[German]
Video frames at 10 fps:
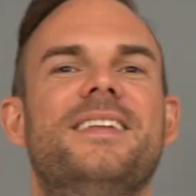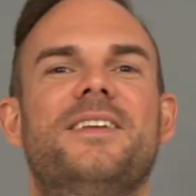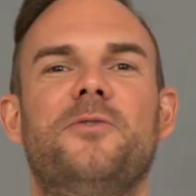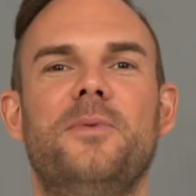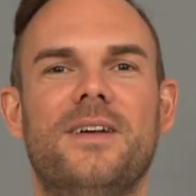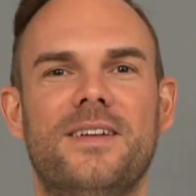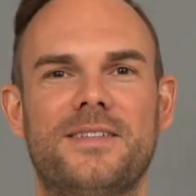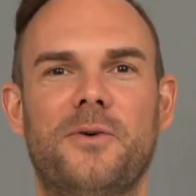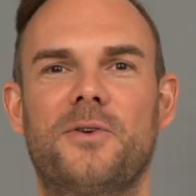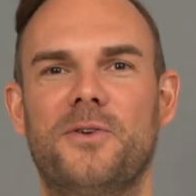Der Turbolader
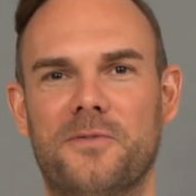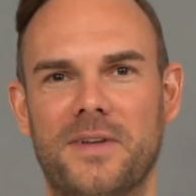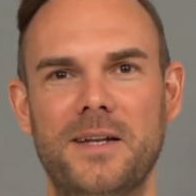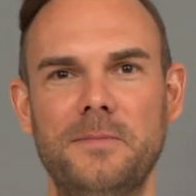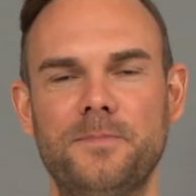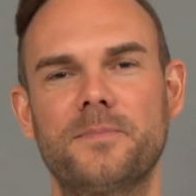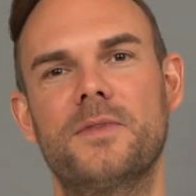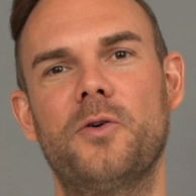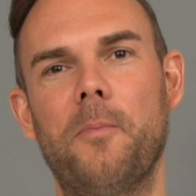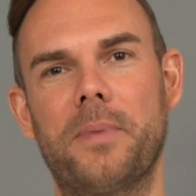saugt Luft an
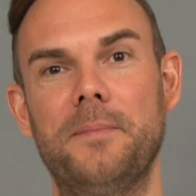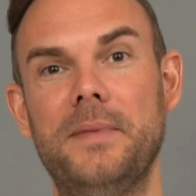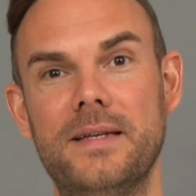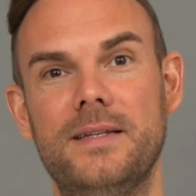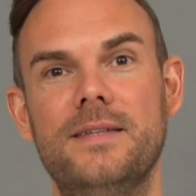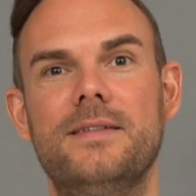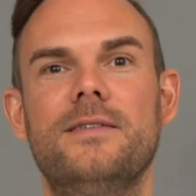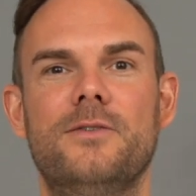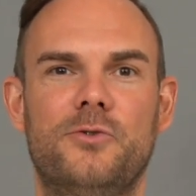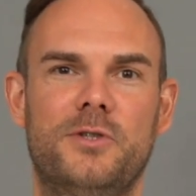komprimiert
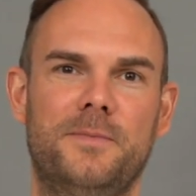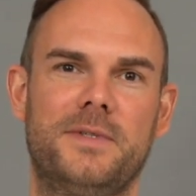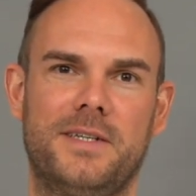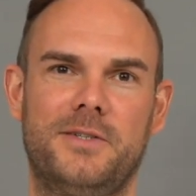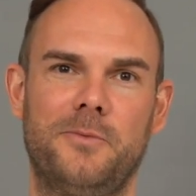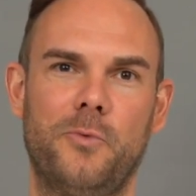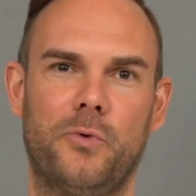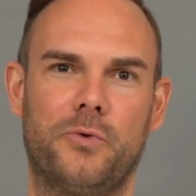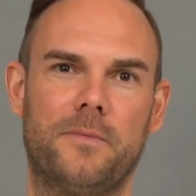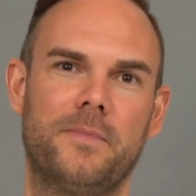diese und schiebt sie Richtung
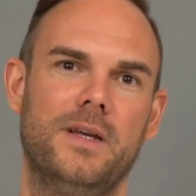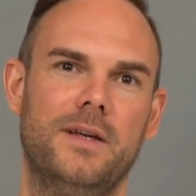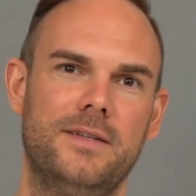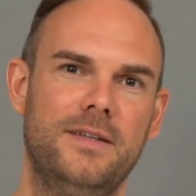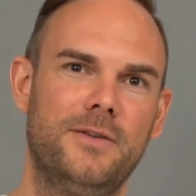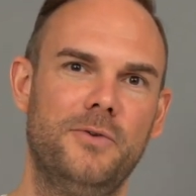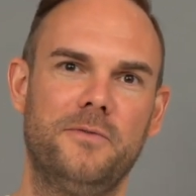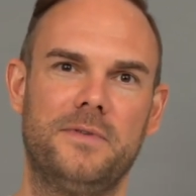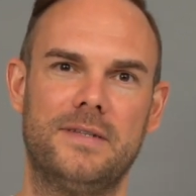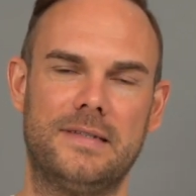Motor. Diese
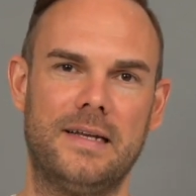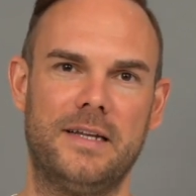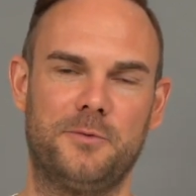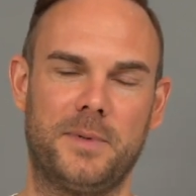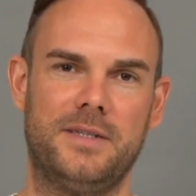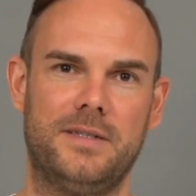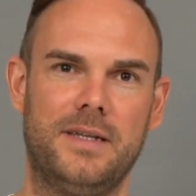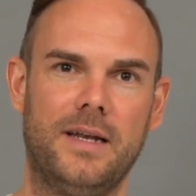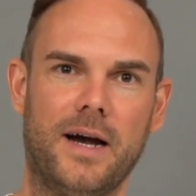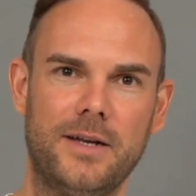Luft ist dann entsprechend
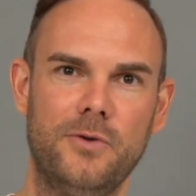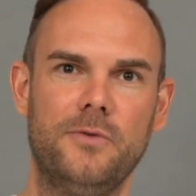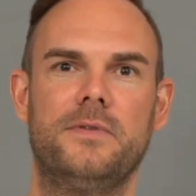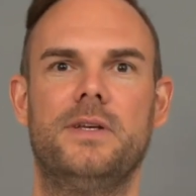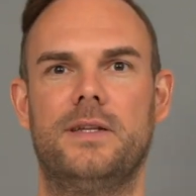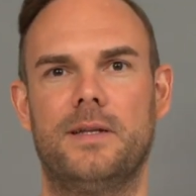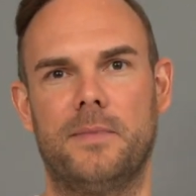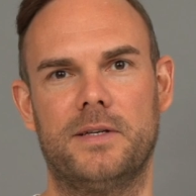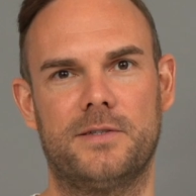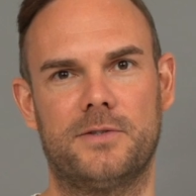die Ladeluft, die geht dann
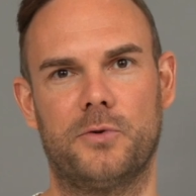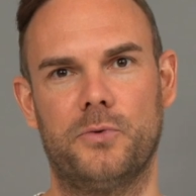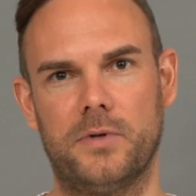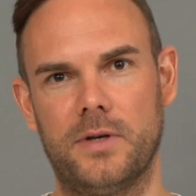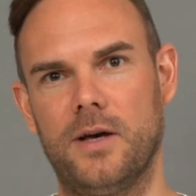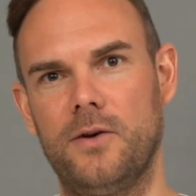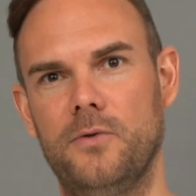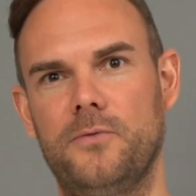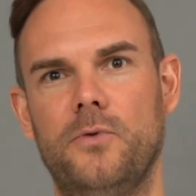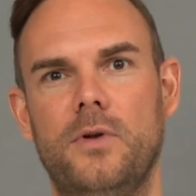meistens noch durch den
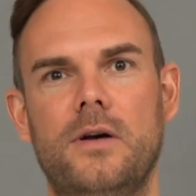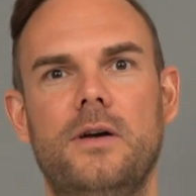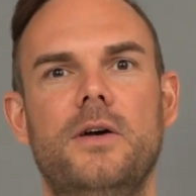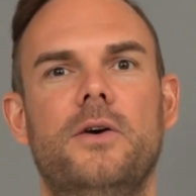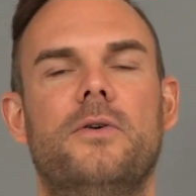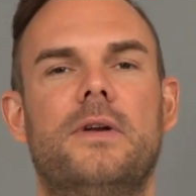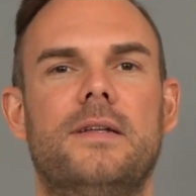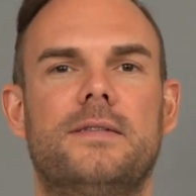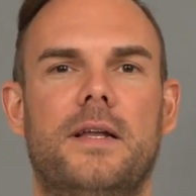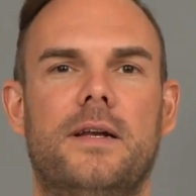Ladeluftkühler und
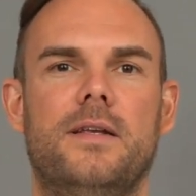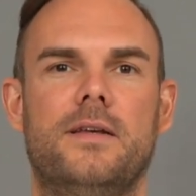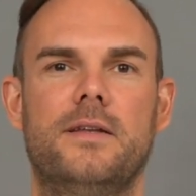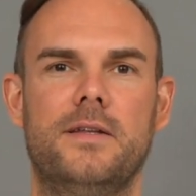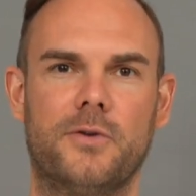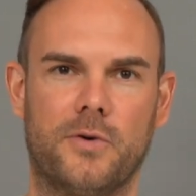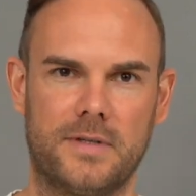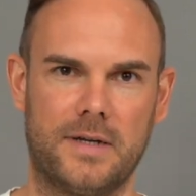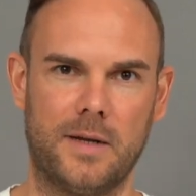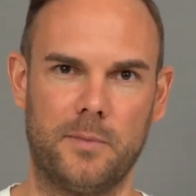letztendlich in die
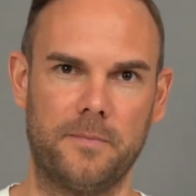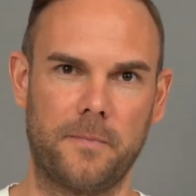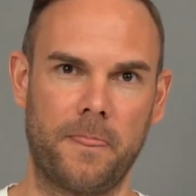Drosselklappe.